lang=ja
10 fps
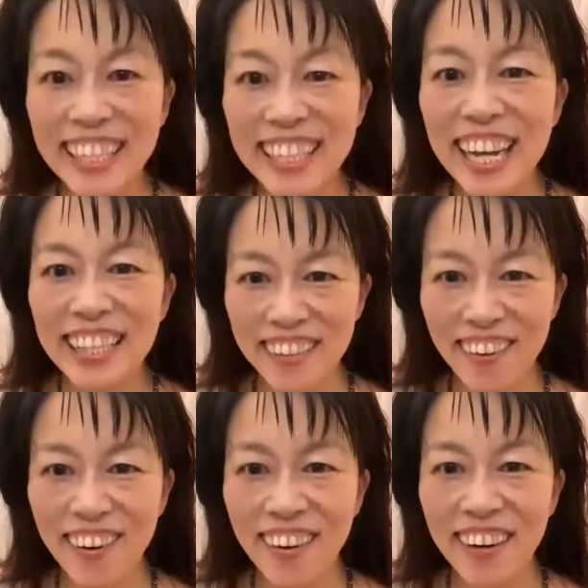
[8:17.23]
なん
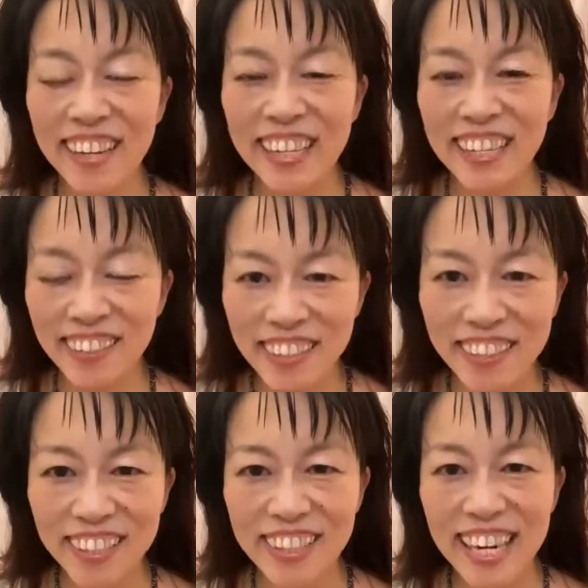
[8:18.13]
と広
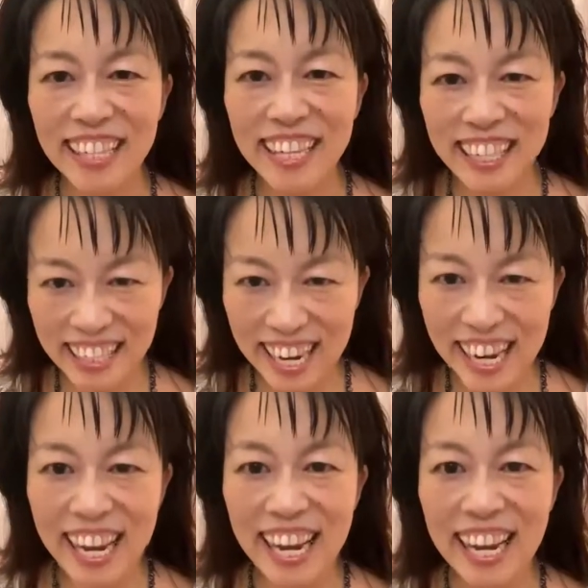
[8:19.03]
島の祭典
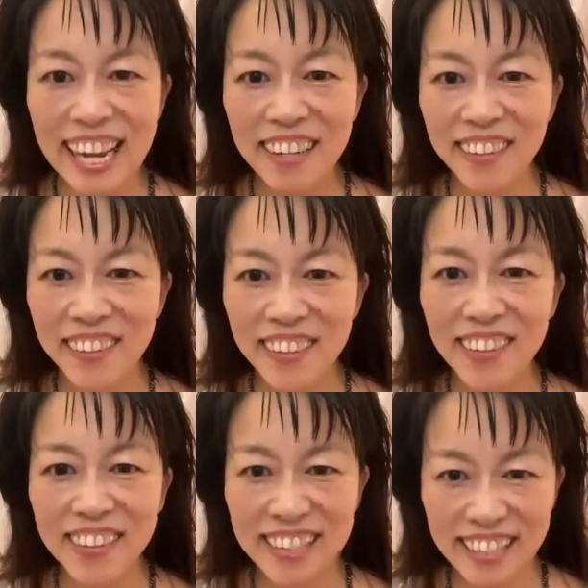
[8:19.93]
でこの
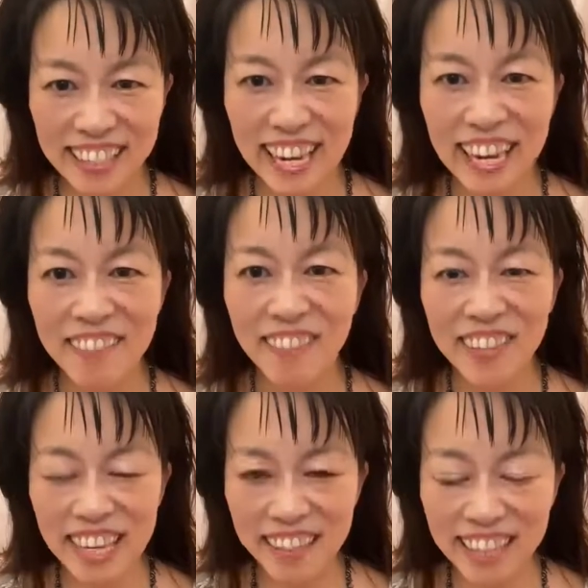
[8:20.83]
鶴たちがもう
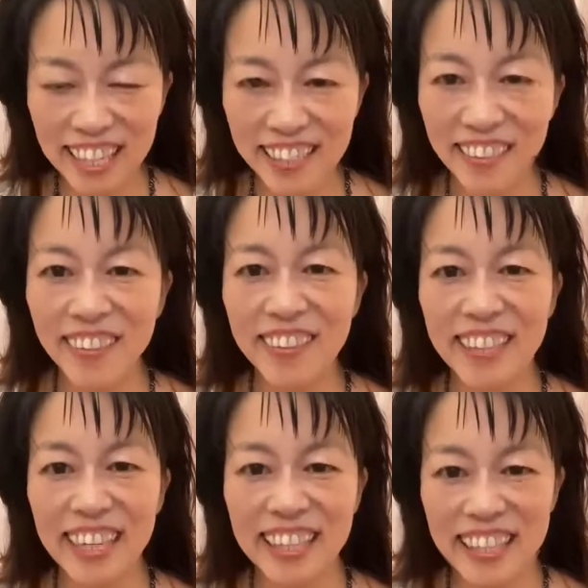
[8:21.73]
たくさん倉庫
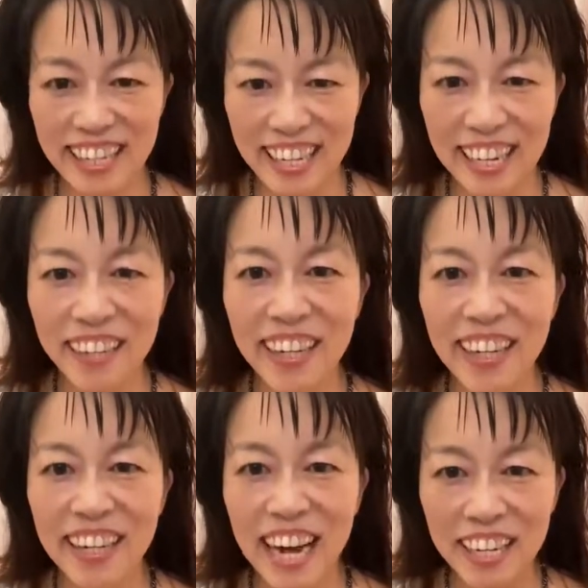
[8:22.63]
にあって
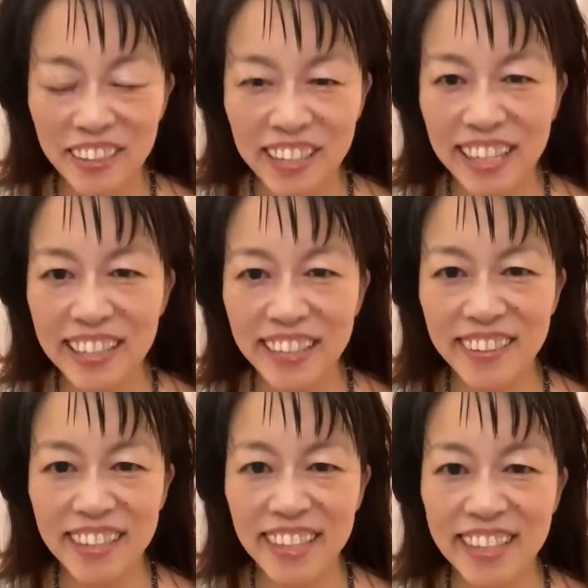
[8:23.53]
使ってく
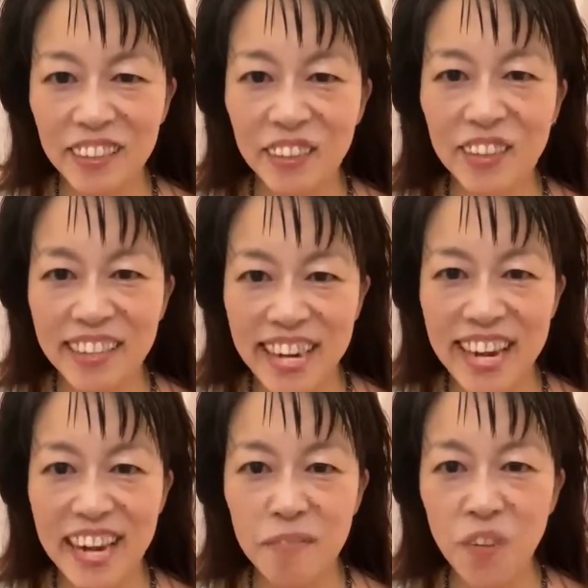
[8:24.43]
ださいってこと
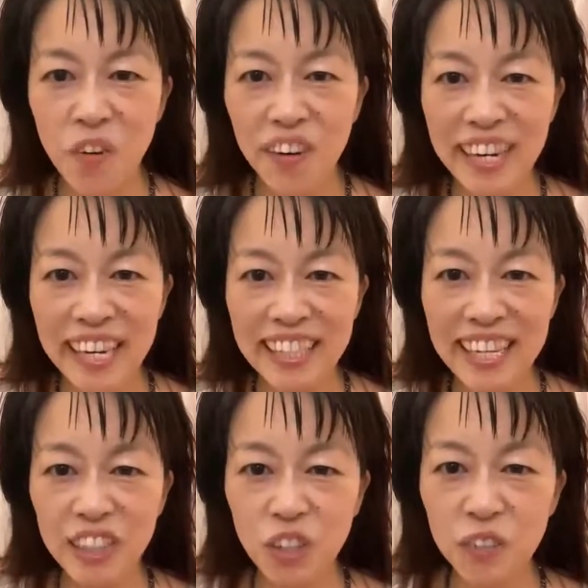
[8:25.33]
で、もうお部屋
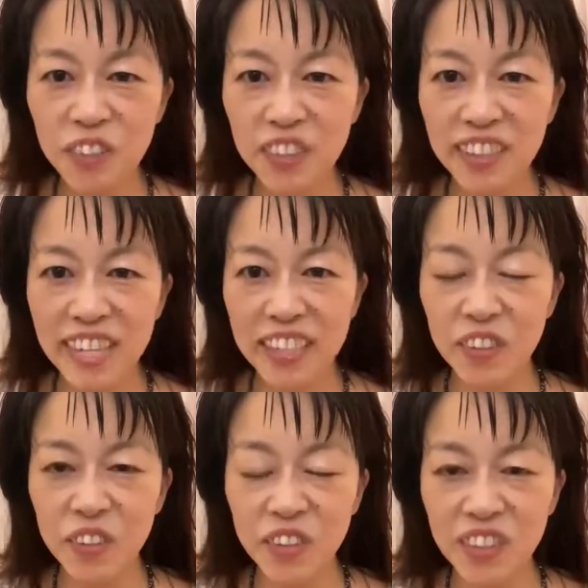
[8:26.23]
7畳分ぐらいの
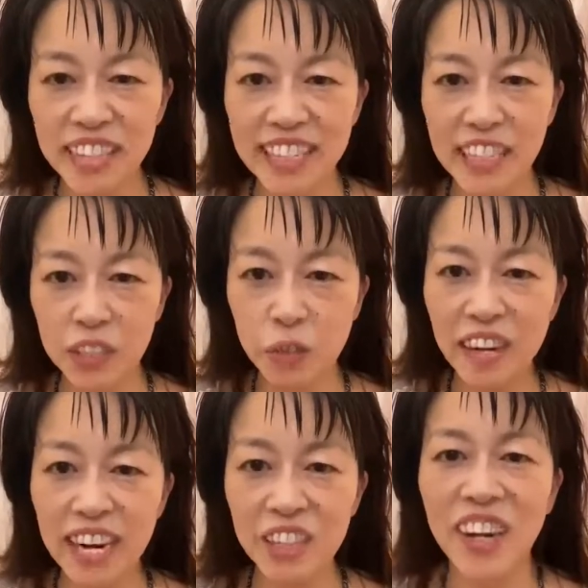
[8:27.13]
鶴たちが
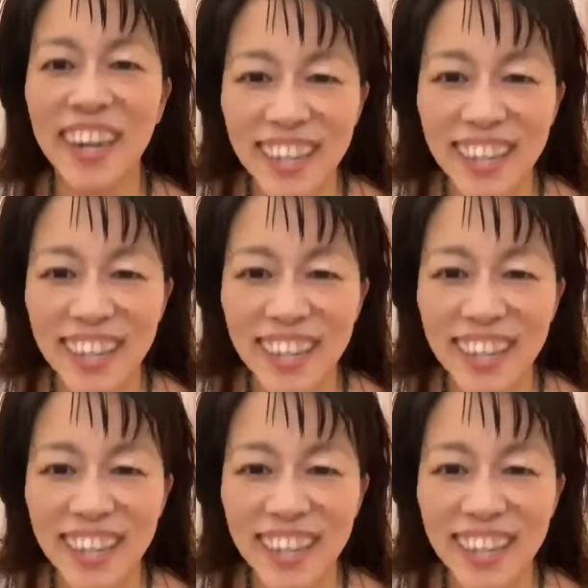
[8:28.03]
ドバーッと